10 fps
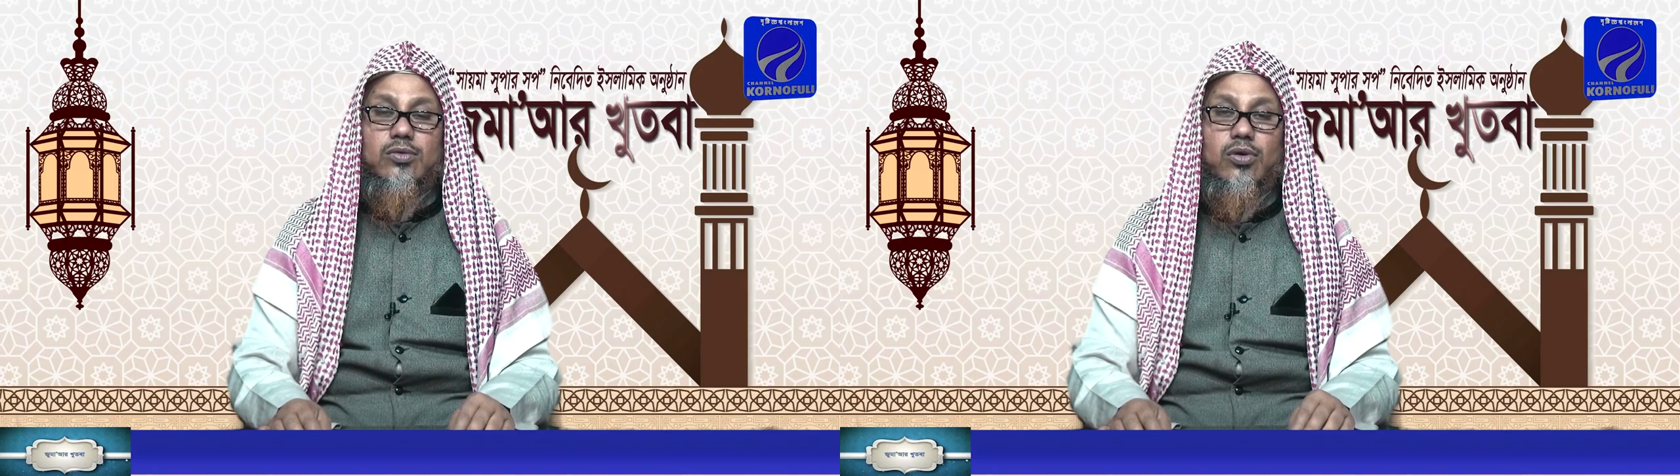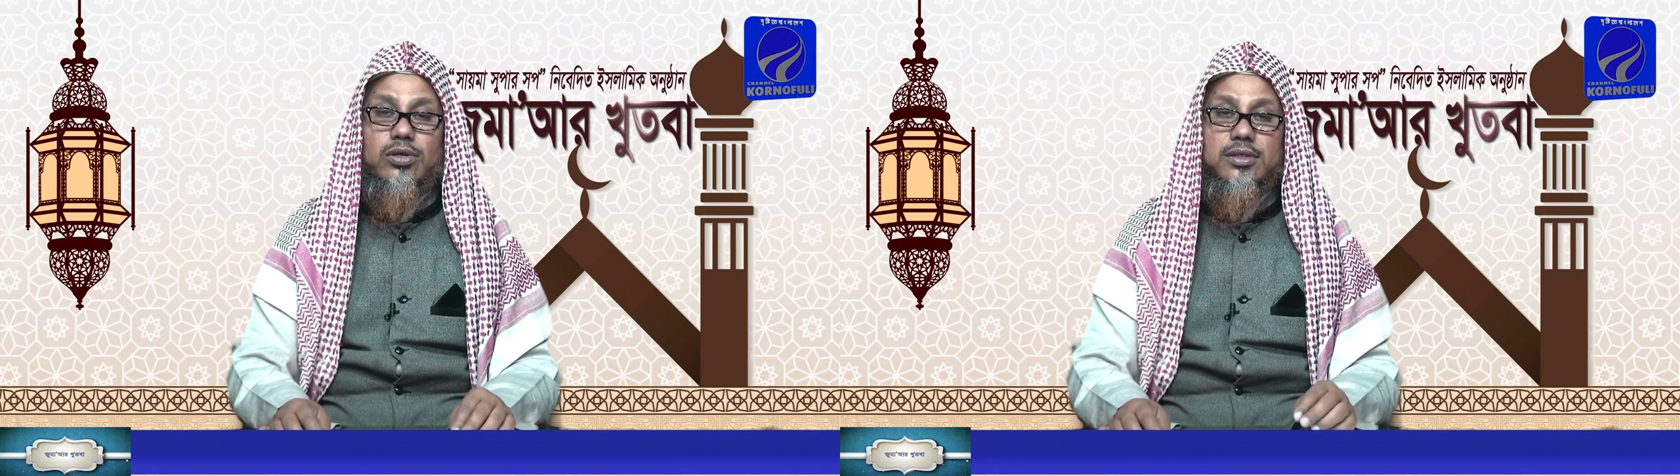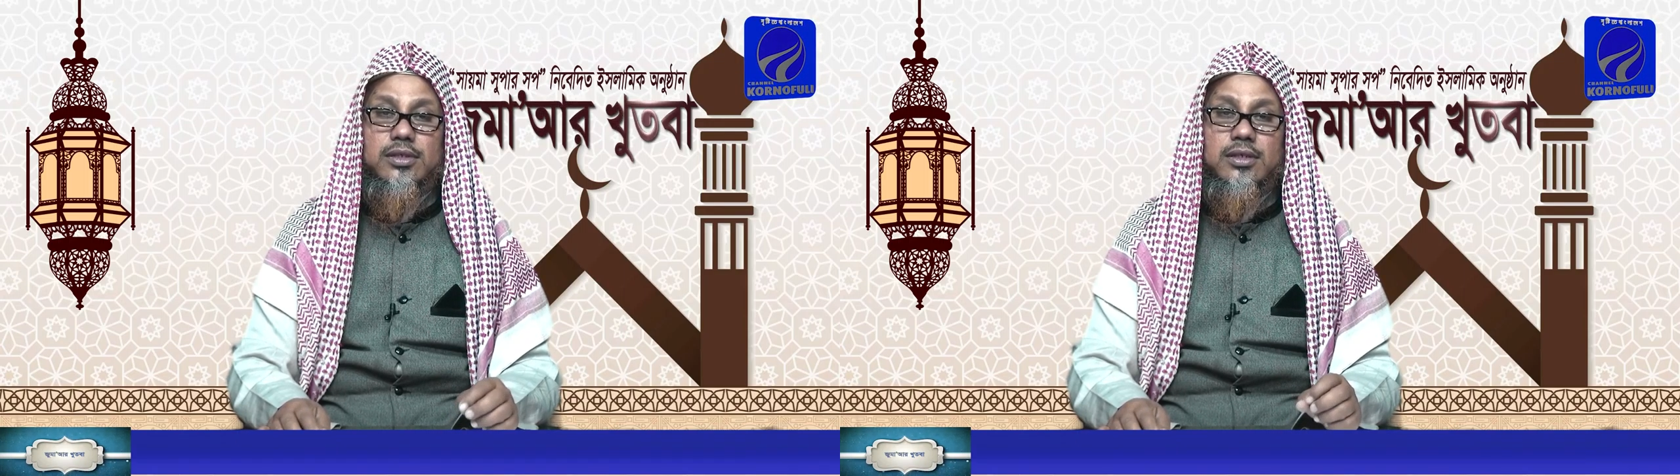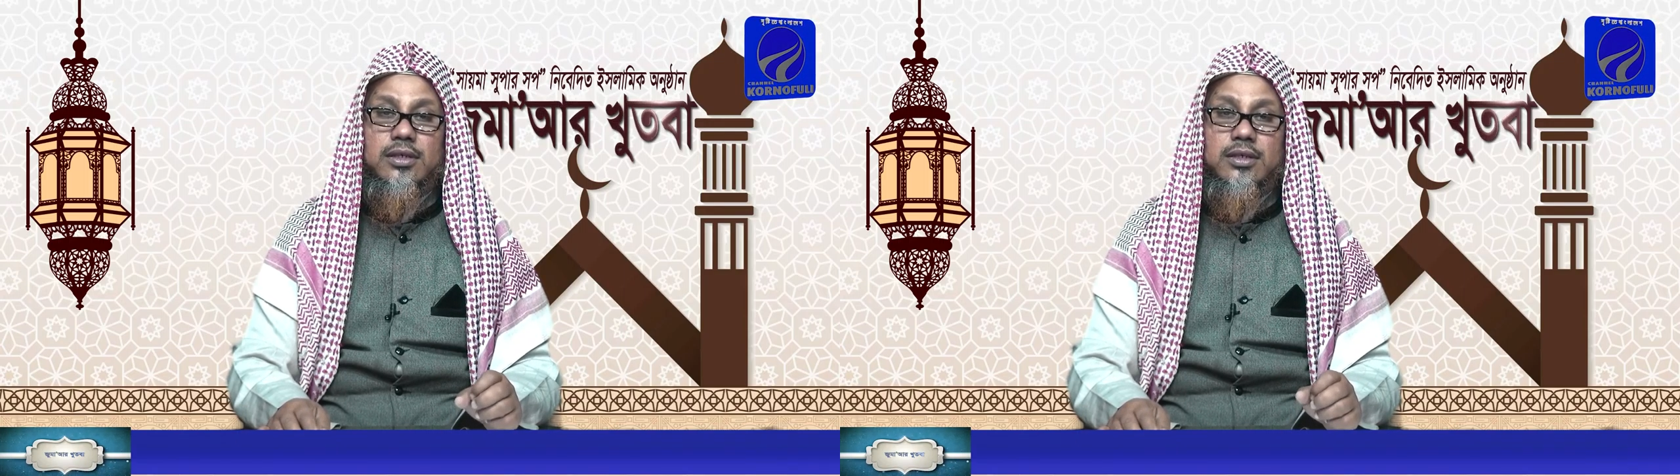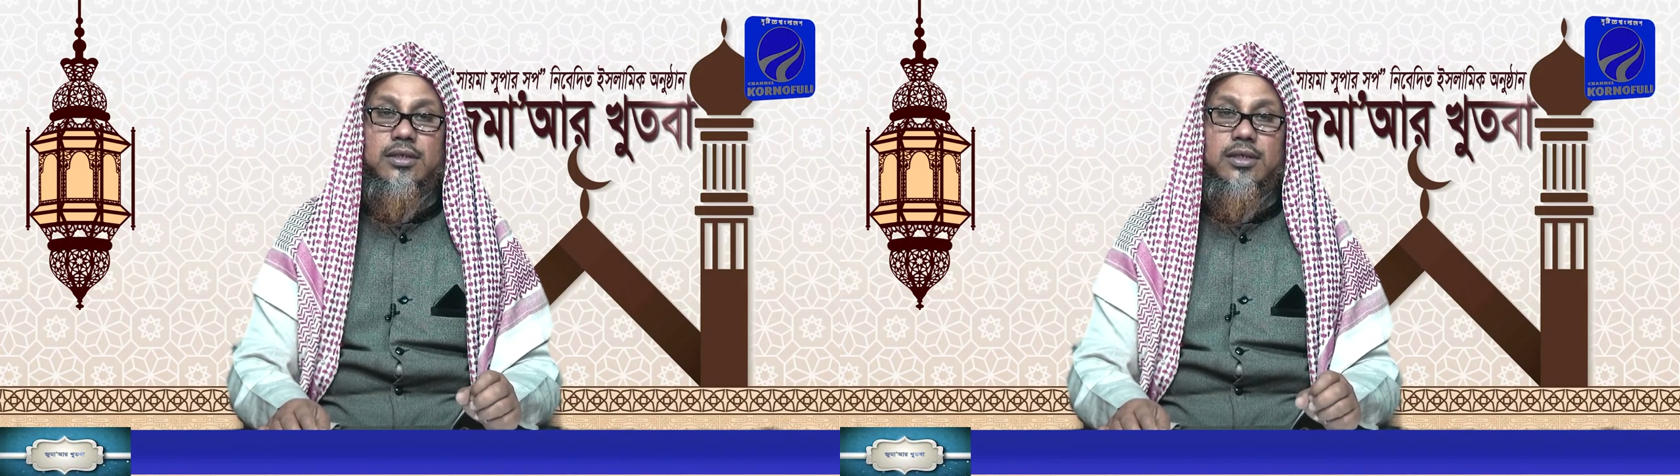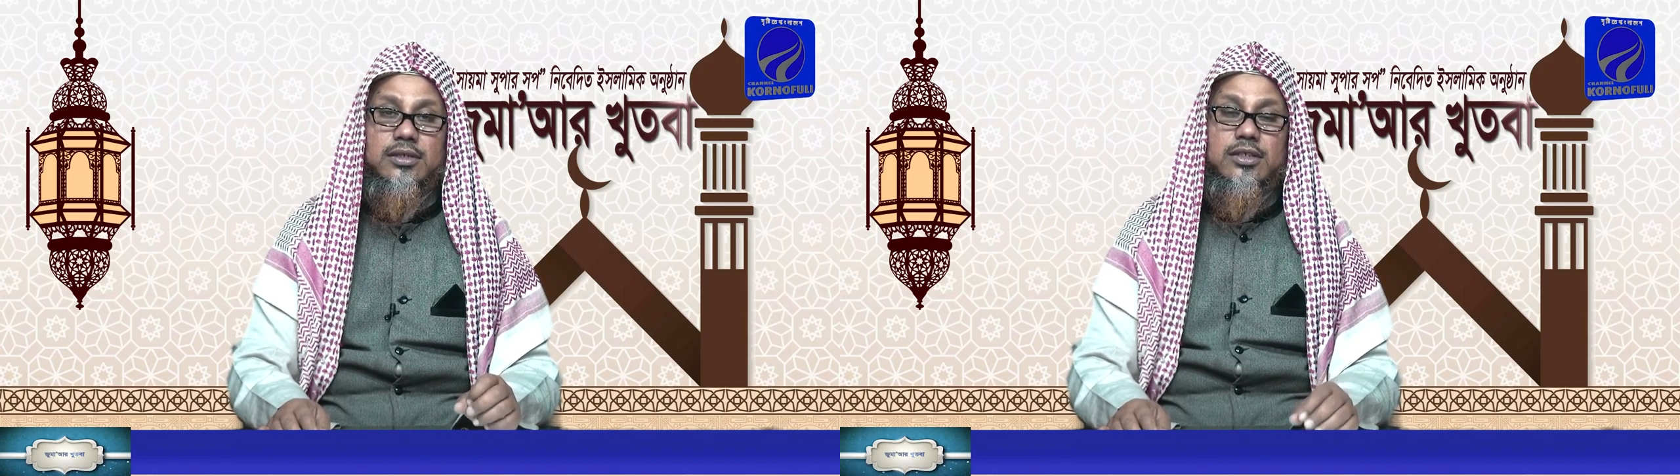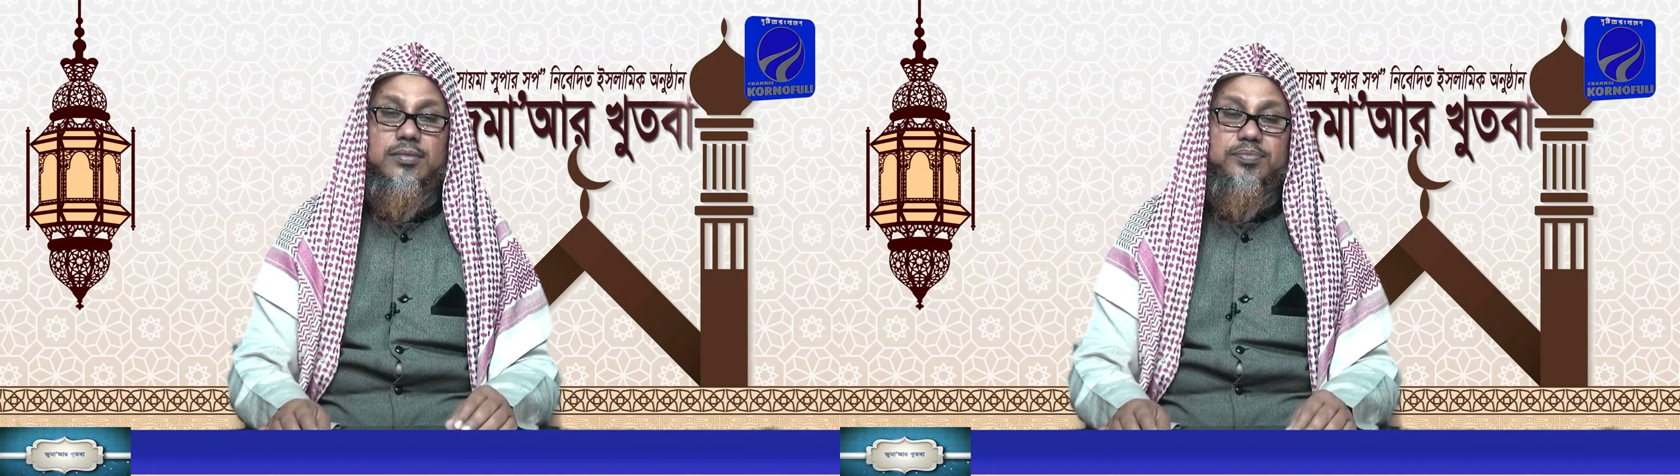কদির